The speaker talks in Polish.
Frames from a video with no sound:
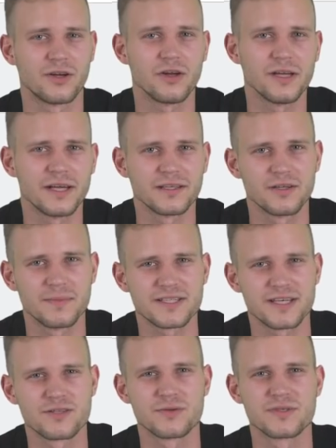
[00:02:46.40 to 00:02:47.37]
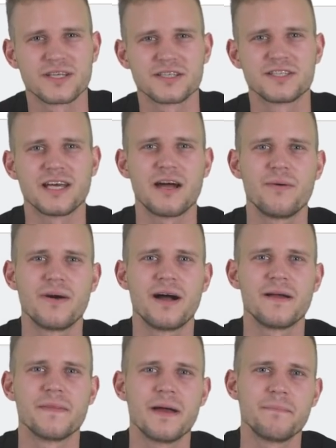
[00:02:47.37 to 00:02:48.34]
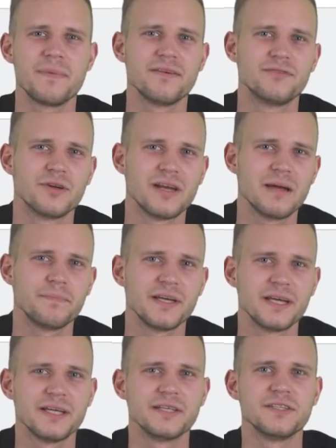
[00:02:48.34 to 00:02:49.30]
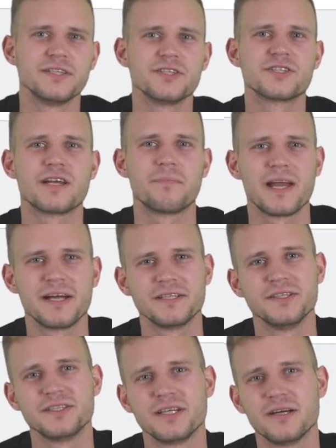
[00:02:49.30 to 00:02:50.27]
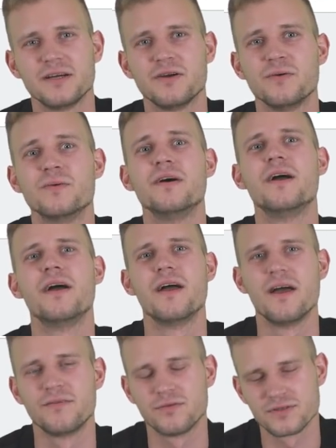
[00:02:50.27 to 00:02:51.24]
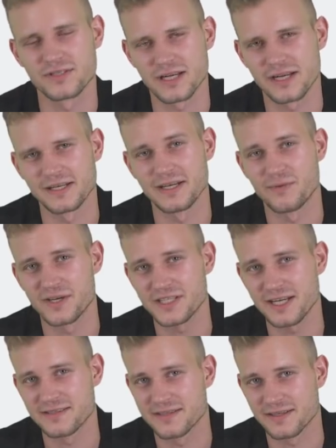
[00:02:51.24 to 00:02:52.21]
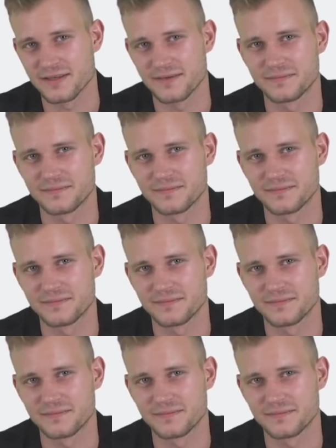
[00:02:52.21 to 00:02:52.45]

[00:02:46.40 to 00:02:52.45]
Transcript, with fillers: Roller do masażu zadziała na pewno lepiej niż taplanie się w usranej łazience.